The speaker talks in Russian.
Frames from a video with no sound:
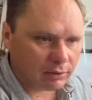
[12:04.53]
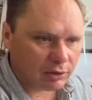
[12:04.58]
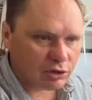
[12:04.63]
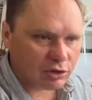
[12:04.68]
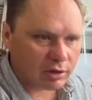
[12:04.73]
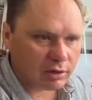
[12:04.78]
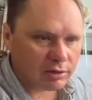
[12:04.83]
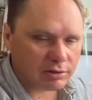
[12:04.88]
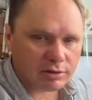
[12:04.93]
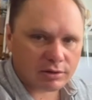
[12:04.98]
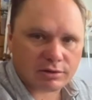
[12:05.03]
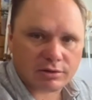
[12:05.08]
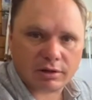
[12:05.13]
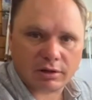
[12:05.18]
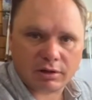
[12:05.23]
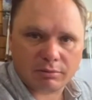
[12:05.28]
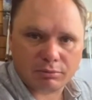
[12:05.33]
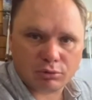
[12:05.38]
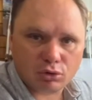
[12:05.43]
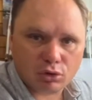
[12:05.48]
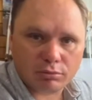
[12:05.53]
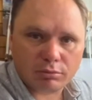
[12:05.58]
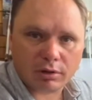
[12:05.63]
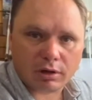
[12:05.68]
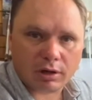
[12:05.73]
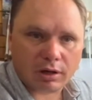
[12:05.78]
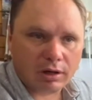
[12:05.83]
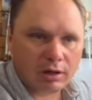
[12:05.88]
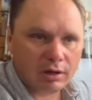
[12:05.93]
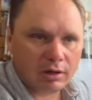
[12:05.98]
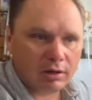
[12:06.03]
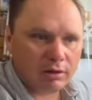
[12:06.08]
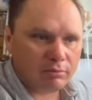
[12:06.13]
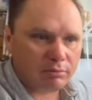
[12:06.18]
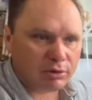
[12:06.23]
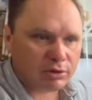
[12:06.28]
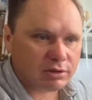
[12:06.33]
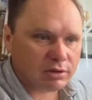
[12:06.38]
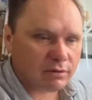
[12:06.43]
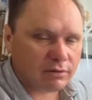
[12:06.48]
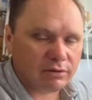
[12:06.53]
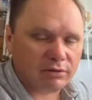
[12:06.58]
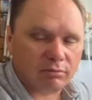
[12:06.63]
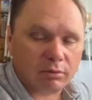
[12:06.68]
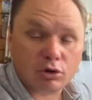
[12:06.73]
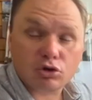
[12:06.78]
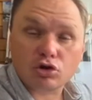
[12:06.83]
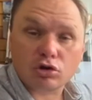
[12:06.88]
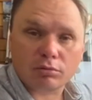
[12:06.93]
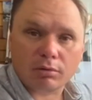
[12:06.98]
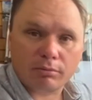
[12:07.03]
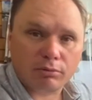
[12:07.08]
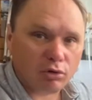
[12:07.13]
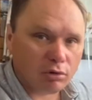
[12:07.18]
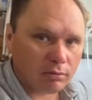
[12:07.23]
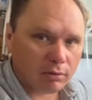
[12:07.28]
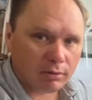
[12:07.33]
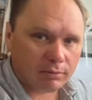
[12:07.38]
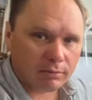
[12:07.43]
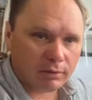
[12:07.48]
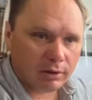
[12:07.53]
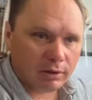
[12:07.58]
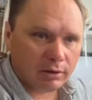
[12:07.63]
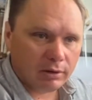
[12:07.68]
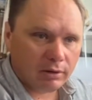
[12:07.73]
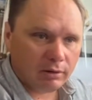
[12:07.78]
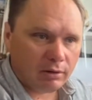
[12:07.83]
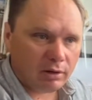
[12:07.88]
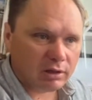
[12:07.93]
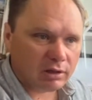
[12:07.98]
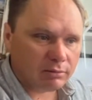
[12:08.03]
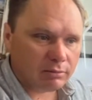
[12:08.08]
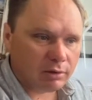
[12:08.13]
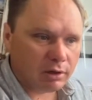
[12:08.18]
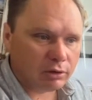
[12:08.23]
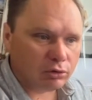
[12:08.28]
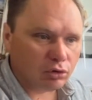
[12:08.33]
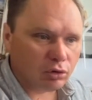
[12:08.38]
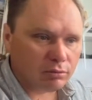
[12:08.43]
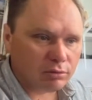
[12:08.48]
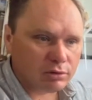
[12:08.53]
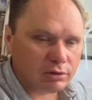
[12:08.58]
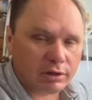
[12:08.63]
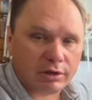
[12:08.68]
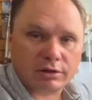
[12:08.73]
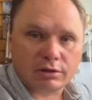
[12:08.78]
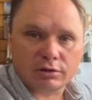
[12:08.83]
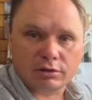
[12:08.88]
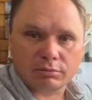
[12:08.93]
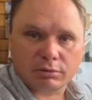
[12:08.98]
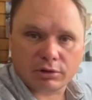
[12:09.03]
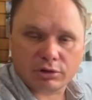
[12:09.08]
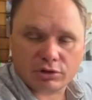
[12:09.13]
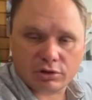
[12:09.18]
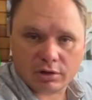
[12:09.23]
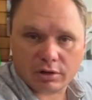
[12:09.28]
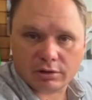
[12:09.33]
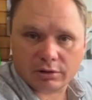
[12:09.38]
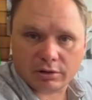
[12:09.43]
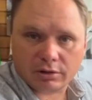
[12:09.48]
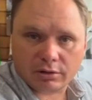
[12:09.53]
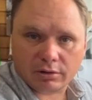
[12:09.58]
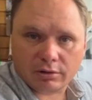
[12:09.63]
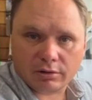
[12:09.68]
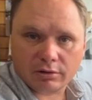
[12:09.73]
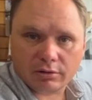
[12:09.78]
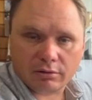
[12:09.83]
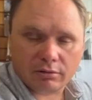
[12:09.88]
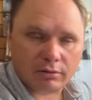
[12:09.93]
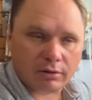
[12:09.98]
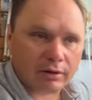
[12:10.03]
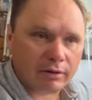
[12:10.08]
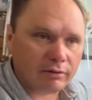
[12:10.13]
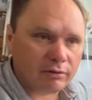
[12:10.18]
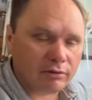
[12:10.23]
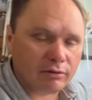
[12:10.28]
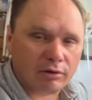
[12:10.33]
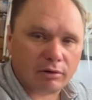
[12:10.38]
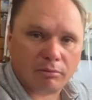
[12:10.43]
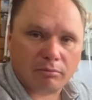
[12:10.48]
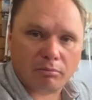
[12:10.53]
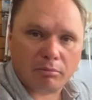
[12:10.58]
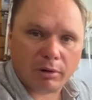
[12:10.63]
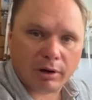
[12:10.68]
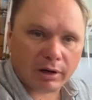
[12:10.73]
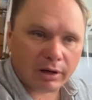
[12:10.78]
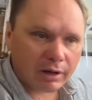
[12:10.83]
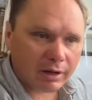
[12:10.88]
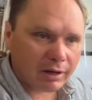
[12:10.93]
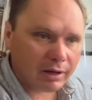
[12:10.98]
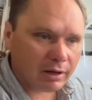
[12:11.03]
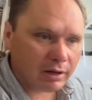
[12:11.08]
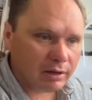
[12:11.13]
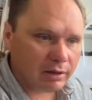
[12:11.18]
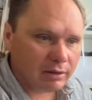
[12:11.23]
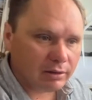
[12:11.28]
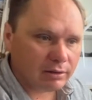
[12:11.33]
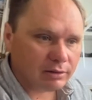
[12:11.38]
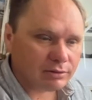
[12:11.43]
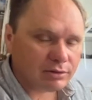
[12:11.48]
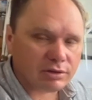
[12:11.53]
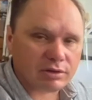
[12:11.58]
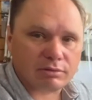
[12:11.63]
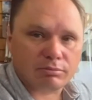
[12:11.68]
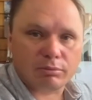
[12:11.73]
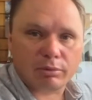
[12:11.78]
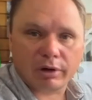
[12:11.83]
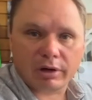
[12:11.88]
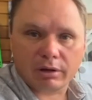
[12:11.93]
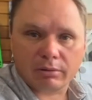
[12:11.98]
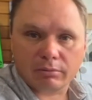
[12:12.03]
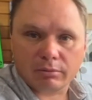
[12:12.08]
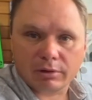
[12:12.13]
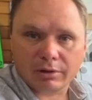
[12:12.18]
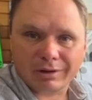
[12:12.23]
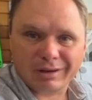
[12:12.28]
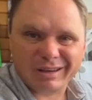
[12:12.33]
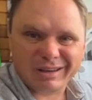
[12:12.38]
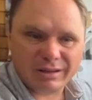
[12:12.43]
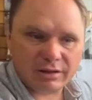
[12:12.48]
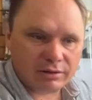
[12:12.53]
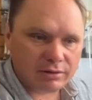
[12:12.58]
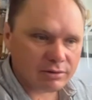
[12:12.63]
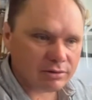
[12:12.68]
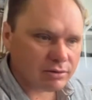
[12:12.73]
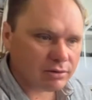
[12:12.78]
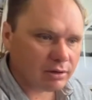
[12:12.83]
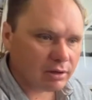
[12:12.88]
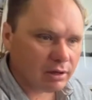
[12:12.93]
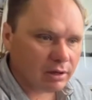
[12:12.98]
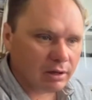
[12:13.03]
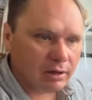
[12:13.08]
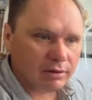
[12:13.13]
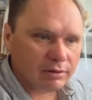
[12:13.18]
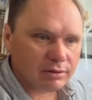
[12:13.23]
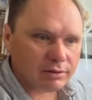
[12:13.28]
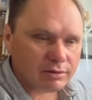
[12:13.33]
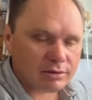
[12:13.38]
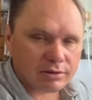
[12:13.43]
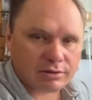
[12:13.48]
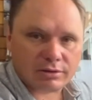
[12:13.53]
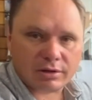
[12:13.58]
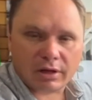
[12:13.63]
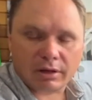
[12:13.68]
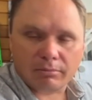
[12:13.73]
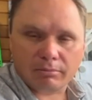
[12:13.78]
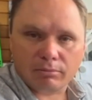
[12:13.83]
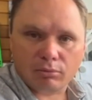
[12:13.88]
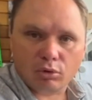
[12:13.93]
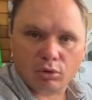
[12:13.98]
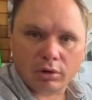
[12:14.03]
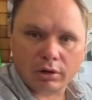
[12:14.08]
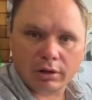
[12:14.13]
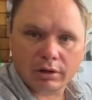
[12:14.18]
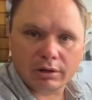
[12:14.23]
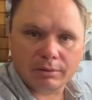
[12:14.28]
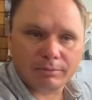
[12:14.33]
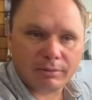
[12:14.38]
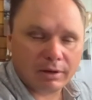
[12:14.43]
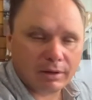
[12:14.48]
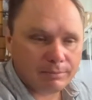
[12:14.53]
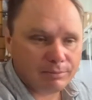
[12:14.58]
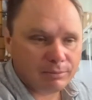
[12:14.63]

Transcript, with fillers: начале создания питомника, представлены в большом объеме. Это мы готовим строительные площадки, выравниваем поля, засыпаем линзы, срезаем бугры,